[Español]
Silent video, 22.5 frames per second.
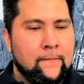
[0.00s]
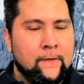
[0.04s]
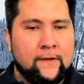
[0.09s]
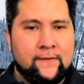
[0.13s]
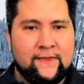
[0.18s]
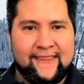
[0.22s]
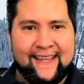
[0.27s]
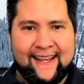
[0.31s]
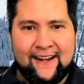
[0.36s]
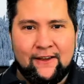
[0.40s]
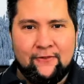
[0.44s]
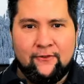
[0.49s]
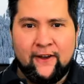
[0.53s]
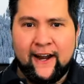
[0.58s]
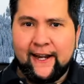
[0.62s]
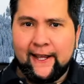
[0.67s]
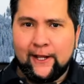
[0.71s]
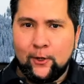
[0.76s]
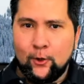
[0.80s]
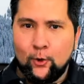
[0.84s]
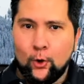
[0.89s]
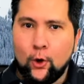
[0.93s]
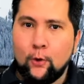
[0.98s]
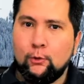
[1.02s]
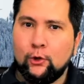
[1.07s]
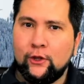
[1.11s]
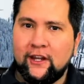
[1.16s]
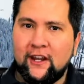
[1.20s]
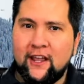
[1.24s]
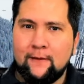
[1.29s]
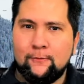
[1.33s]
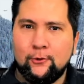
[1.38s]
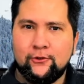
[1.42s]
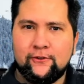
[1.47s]
Teleférico, ¿cómo
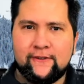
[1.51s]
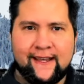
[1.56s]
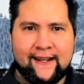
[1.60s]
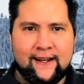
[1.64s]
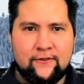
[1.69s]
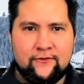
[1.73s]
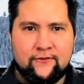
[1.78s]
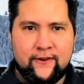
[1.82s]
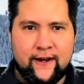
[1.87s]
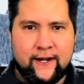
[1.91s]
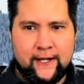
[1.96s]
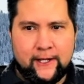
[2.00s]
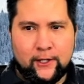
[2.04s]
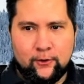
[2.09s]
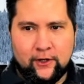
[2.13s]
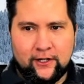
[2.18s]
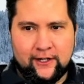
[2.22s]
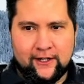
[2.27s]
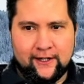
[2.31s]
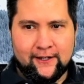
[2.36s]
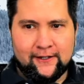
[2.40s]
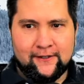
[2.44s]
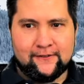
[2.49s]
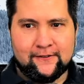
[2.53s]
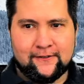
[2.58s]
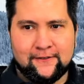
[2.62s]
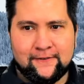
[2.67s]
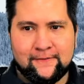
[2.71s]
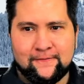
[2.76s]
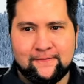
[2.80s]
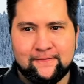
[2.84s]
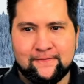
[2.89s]
diríamos teleférico en inglés?